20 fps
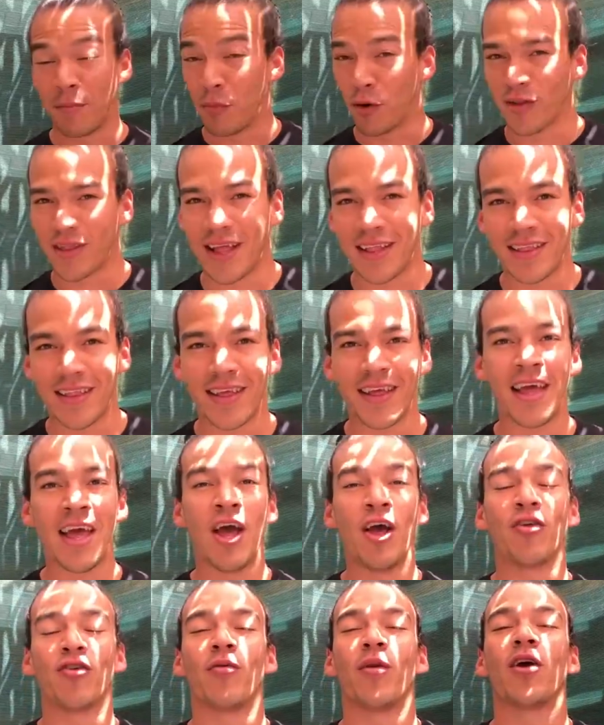importantes
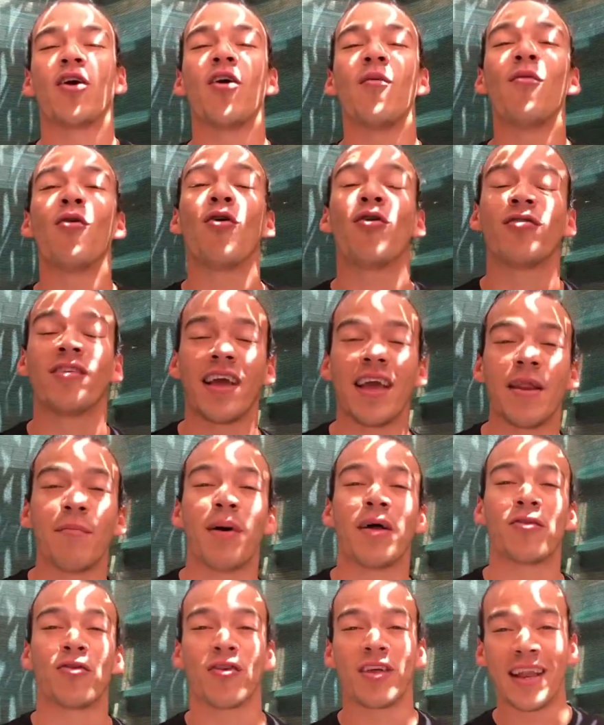sobre cómo conseguir
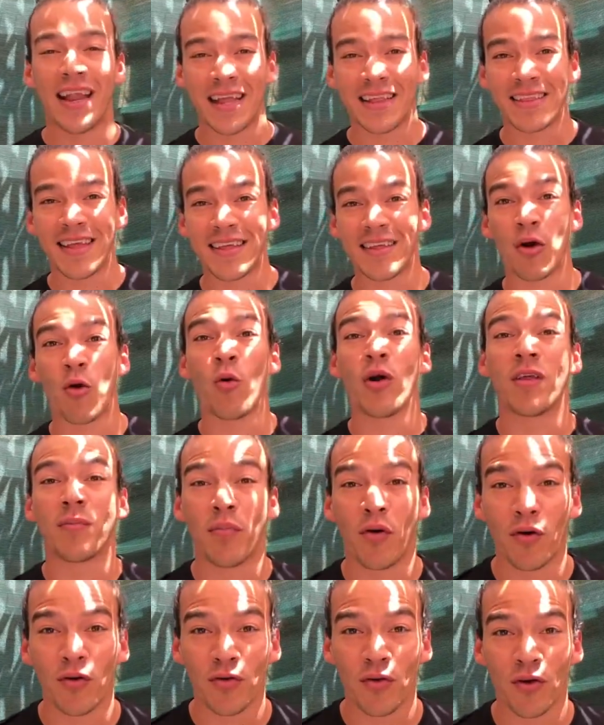patrocinantes o
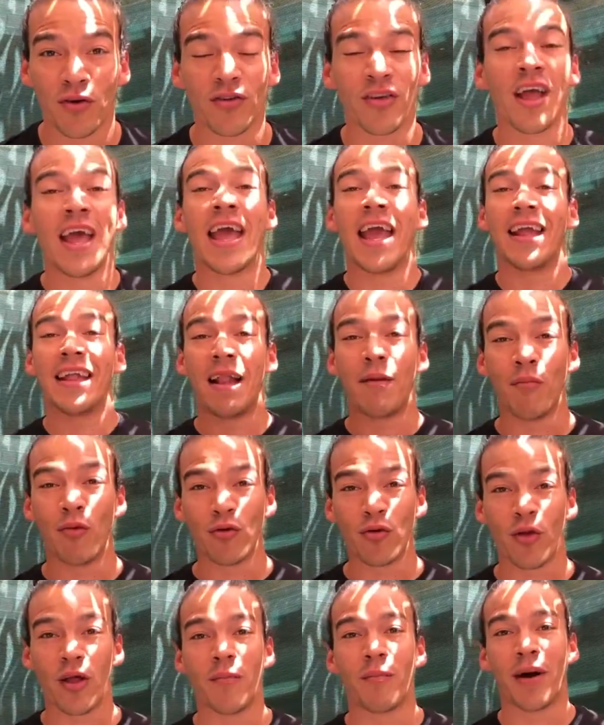sponsors en el
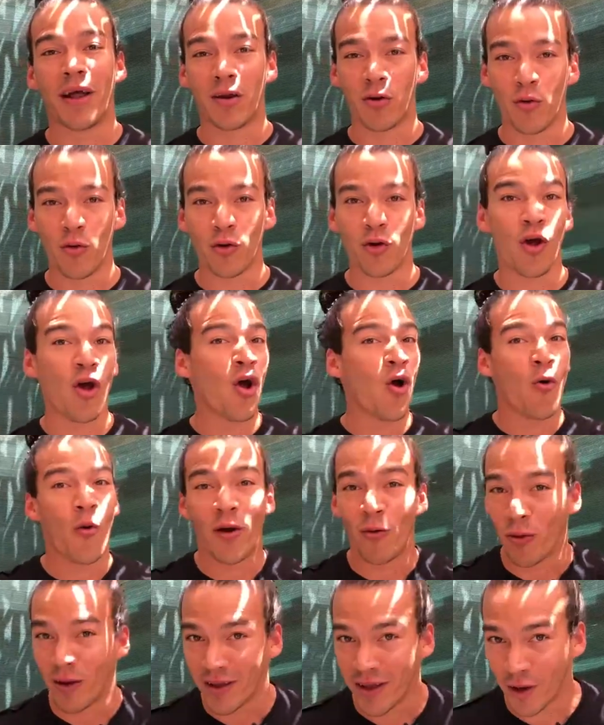mundo del parkour o
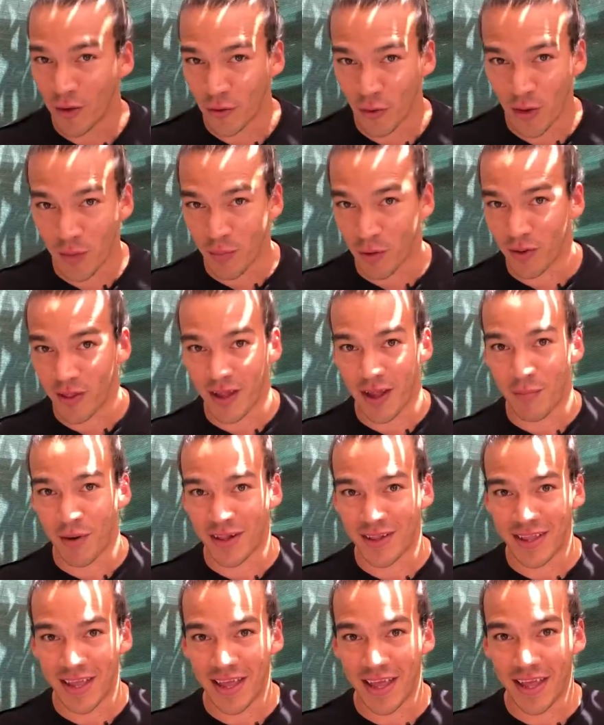en cualquier otro deporte que
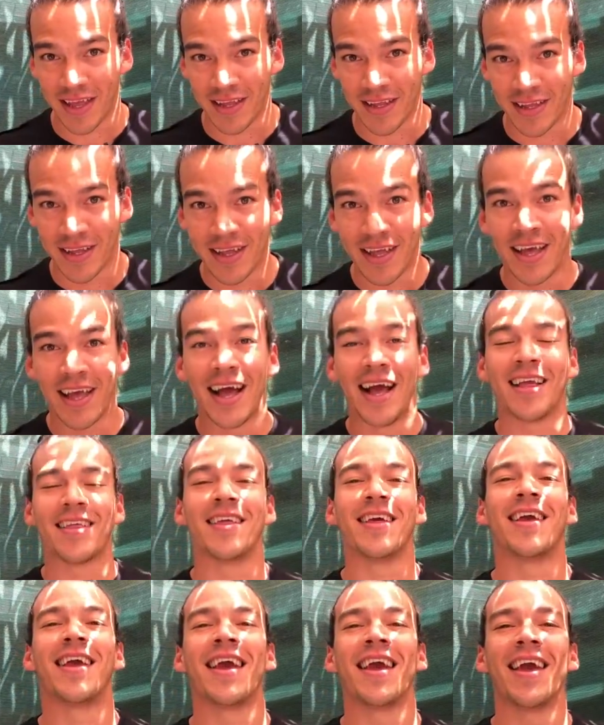practiquen.
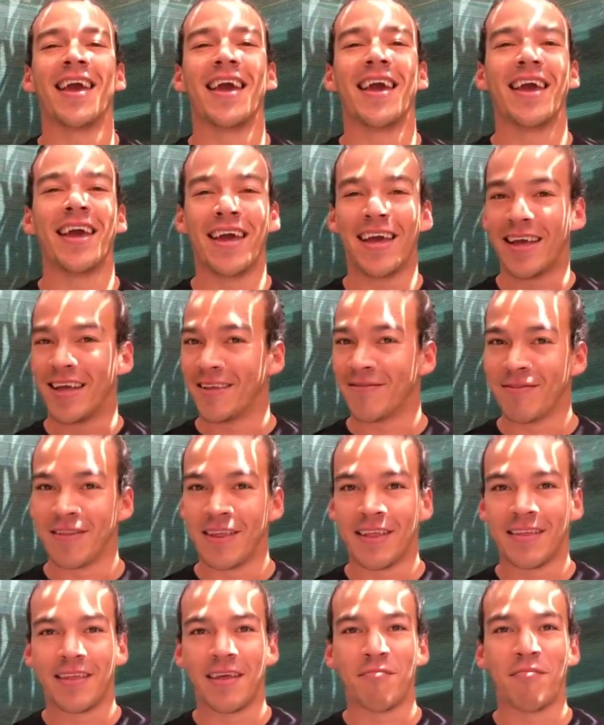Así que,
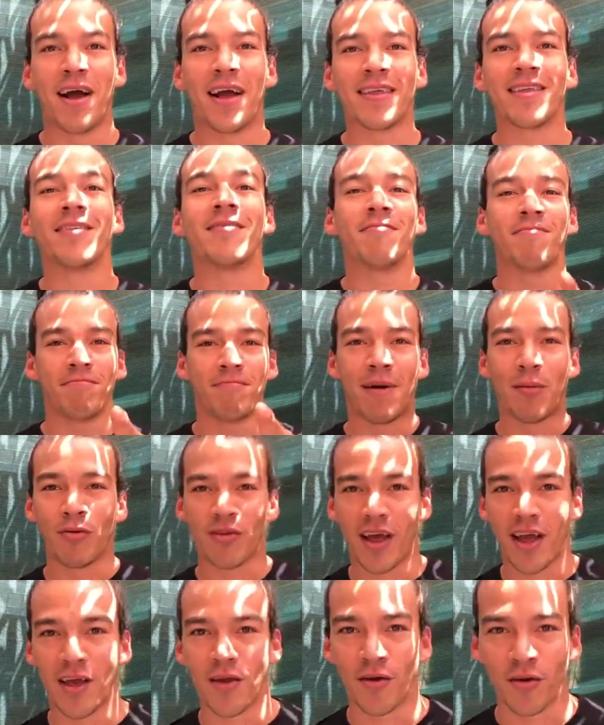sin más, vamos
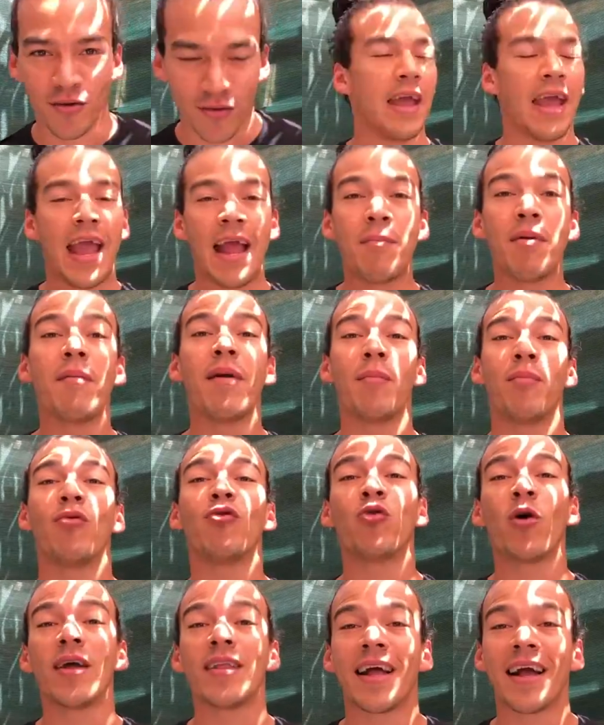a ello. El primer
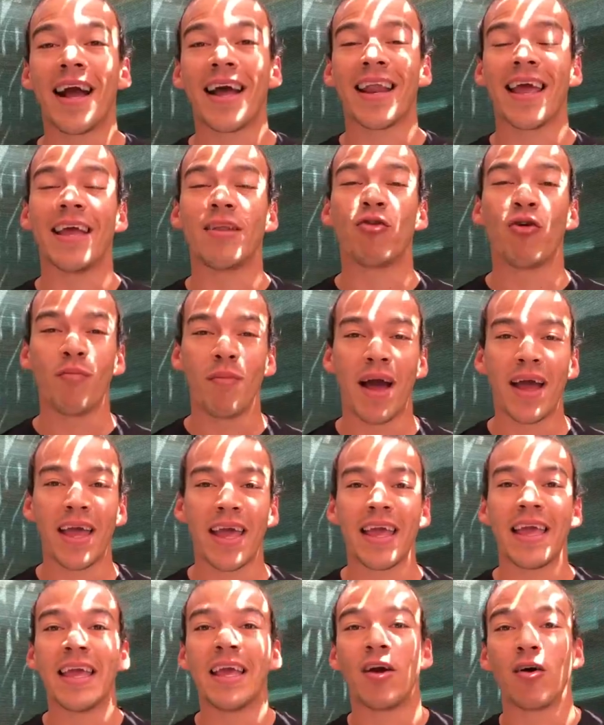punto a destacar es tu
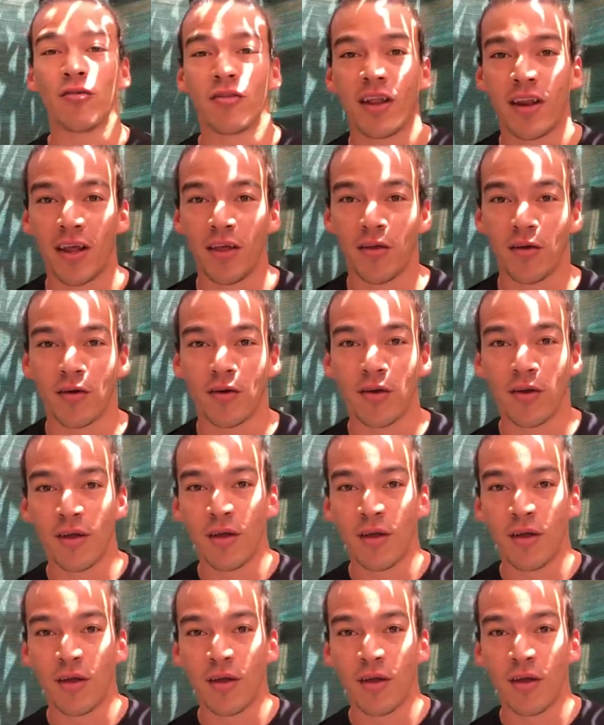imagen y contenido.